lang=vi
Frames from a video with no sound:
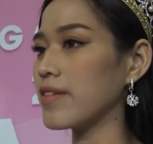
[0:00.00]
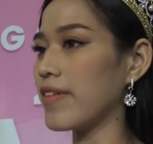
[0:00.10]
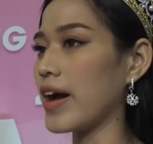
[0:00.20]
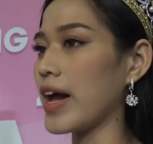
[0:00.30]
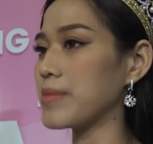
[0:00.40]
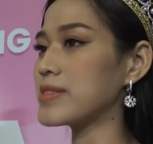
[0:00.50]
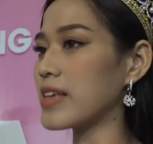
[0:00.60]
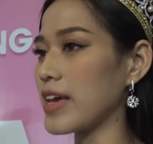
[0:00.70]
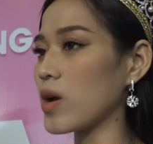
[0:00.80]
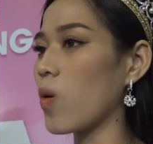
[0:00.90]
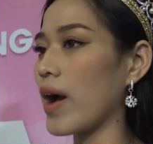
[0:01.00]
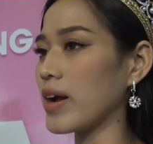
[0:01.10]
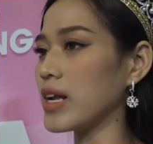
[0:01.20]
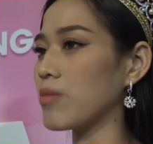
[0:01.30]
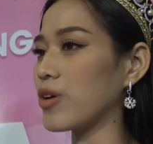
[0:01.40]
và em sẽ cố
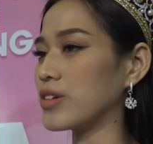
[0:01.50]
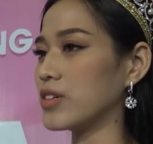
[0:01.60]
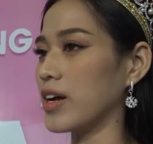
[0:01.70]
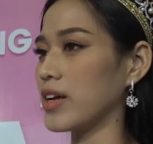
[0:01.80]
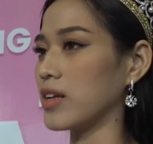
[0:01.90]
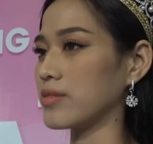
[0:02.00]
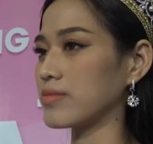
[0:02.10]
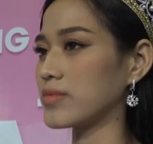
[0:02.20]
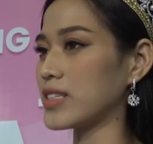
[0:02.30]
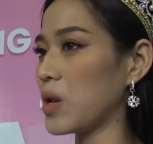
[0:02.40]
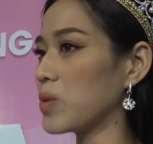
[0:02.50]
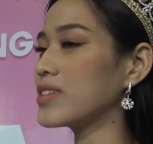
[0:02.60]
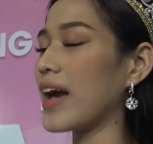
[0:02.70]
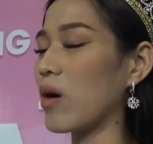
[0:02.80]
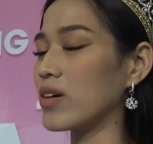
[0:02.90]
gắng để mọi người sẽ luôn
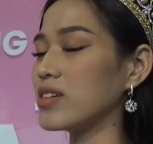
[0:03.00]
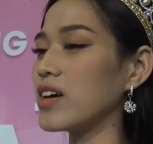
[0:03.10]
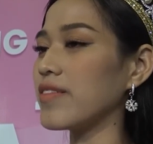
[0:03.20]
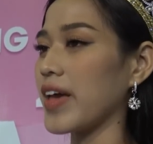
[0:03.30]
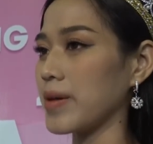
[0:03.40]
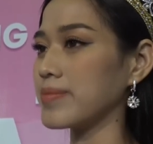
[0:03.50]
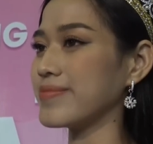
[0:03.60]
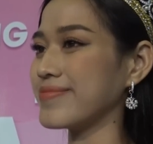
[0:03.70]
tự hào hơn nữa về em.